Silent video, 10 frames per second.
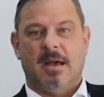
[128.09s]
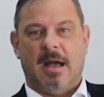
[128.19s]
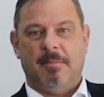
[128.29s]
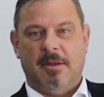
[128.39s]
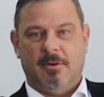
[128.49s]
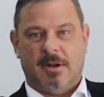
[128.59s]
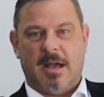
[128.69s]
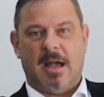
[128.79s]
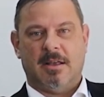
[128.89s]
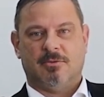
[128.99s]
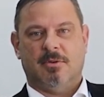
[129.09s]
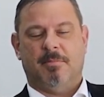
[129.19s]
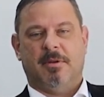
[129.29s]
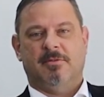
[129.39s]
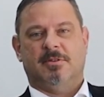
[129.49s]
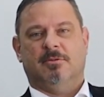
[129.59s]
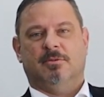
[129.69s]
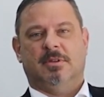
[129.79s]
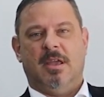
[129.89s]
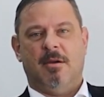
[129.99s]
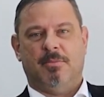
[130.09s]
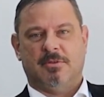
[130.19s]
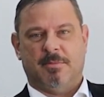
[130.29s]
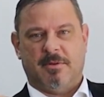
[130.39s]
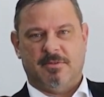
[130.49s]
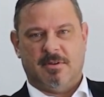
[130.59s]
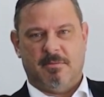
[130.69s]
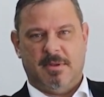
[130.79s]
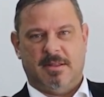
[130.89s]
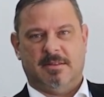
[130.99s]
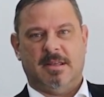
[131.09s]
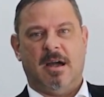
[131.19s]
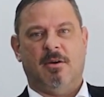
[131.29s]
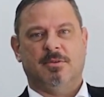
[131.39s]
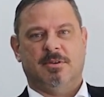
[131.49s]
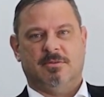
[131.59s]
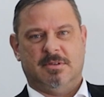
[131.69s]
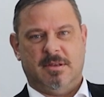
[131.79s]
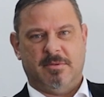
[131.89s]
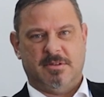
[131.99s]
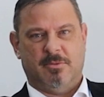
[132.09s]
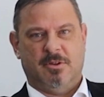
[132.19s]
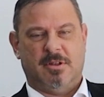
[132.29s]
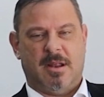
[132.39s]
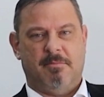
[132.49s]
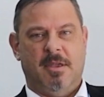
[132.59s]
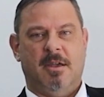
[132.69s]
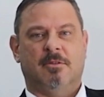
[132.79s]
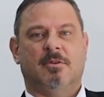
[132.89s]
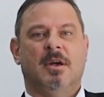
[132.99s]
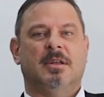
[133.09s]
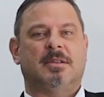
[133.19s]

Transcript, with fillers: a melhorar a sua previsão do tempo, a sua previsão ambiental, os seus sistemas de monitoramento,